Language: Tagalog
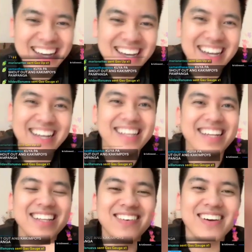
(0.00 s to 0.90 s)
Hindi na daw
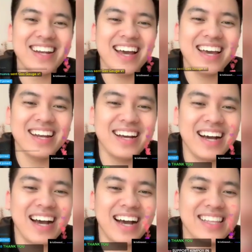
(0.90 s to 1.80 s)
kinaya ng
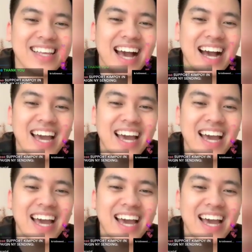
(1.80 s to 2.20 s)
ni Hanghet.